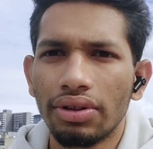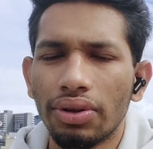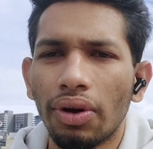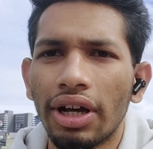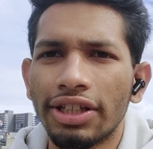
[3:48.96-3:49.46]

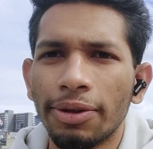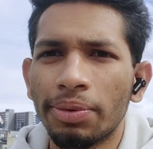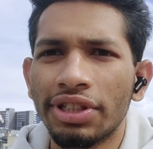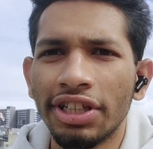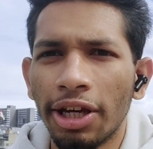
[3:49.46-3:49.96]
సో
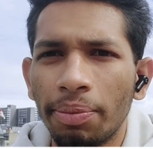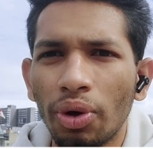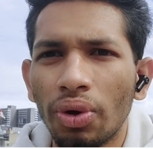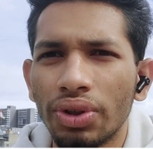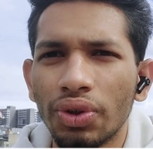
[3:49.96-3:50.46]
కాసేపు సిఐపి
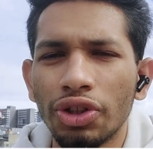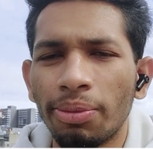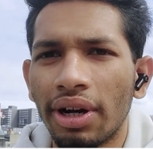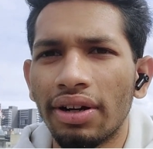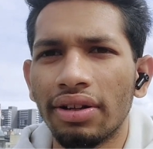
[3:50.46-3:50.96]
కోర్స్ గురించి
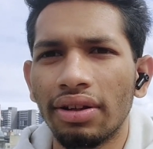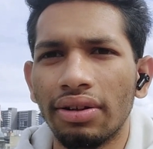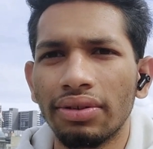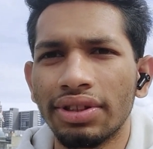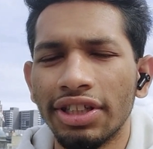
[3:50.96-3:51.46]

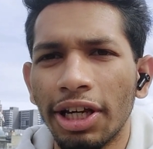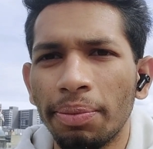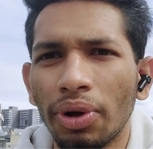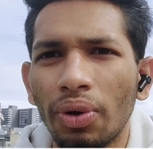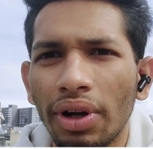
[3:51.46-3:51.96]
మాట్లాడతాను
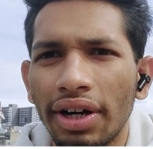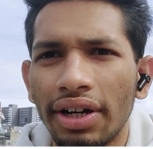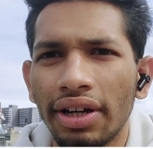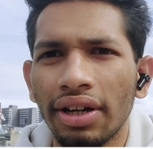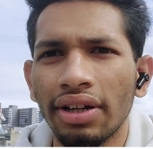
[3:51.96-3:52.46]
సిఐపి కోడ్
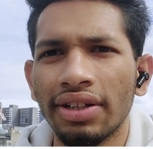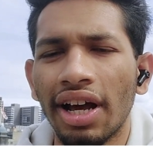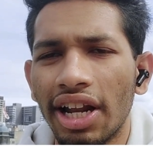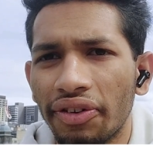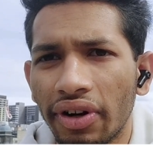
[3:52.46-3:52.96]
అంటే
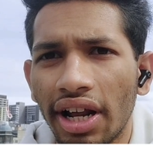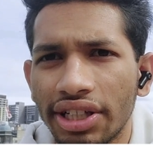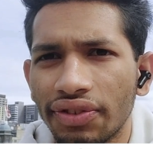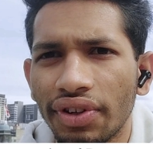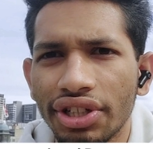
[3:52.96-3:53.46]

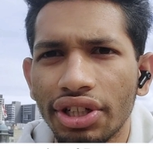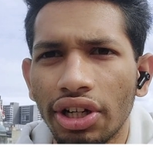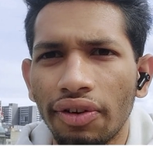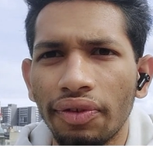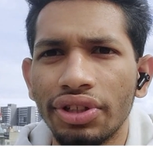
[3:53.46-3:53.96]

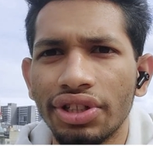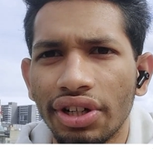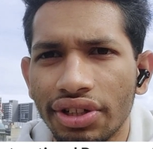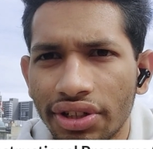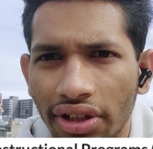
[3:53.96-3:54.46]
క్లాసిఫికేషన్ ఆఫ్
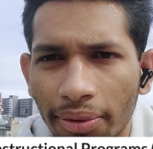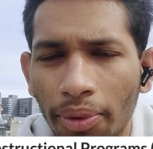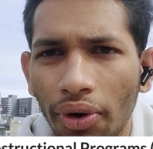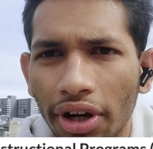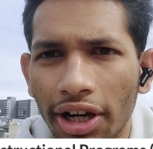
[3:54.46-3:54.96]
ఇన్స్ట్రక్షనల్
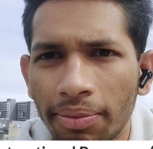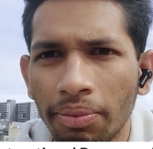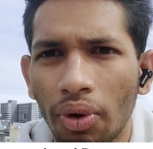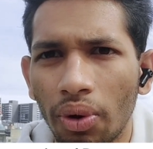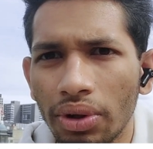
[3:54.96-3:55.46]
ప్రోగ్రామ్
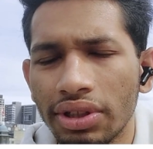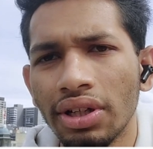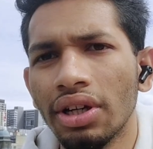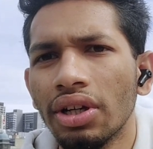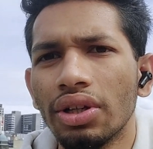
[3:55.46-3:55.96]
కోడ్స్
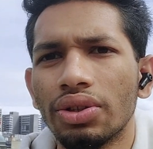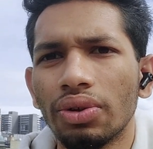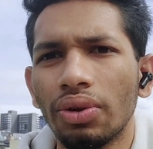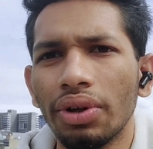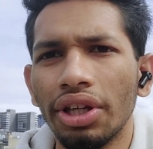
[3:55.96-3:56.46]

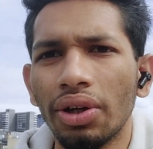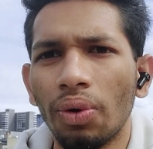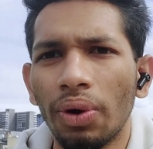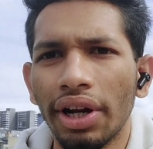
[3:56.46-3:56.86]
సో ఈ కోడ్